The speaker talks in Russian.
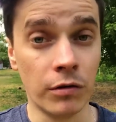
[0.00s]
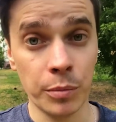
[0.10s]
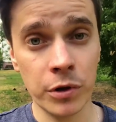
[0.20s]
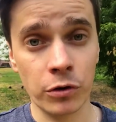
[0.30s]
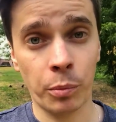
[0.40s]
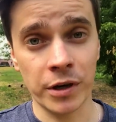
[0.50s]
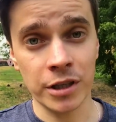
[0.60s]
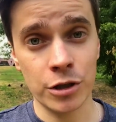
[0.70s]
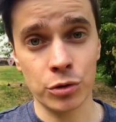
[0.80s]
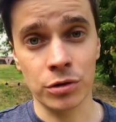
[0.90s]
Во-первых,
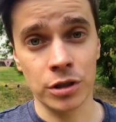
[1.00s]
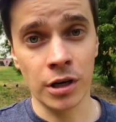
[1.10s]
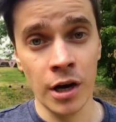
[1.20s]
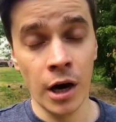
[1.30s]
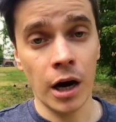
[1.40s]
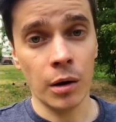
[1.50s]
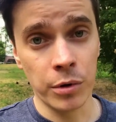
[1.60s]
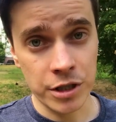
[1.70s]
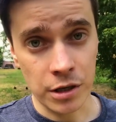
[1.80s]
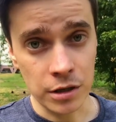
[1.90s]
понять, что ты
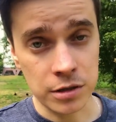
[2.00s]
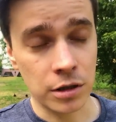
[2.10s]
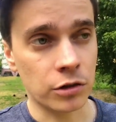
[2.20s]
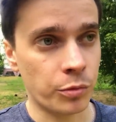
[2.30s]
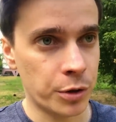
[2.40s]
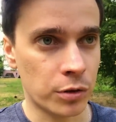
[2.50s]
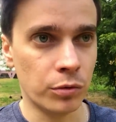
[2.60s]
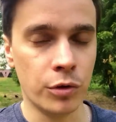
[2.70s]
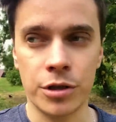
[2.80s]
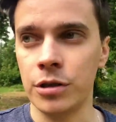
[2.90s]
обосрался. Это в
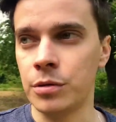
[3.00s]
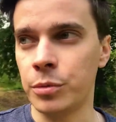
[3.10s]
первую очередь.